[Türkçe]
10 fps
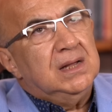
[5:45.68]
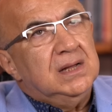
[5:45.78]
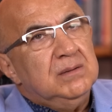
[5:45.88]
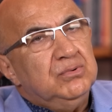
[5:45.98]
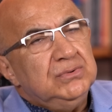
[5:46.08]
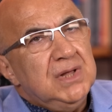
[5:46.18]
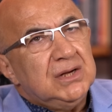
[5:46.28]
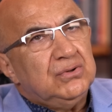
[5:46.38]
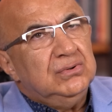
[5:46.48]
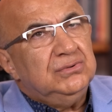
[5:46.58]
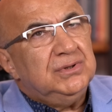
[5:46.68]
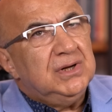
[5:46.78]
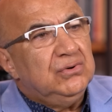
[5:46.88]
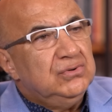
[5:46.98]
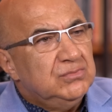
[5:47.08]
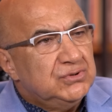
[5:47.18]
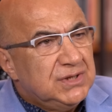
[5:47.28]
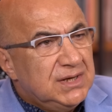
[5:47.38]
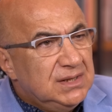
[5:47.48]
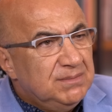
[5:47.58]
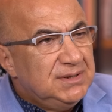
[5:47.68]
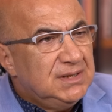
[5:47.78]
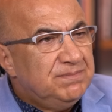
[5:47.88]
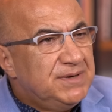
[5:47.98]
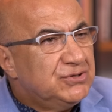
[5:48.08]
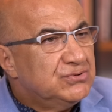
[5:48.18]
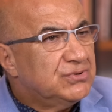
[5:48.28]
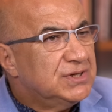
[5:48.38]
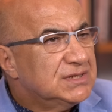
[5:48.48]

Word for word: E, bunlar kültüre uyumu sayılabilir. Pek çok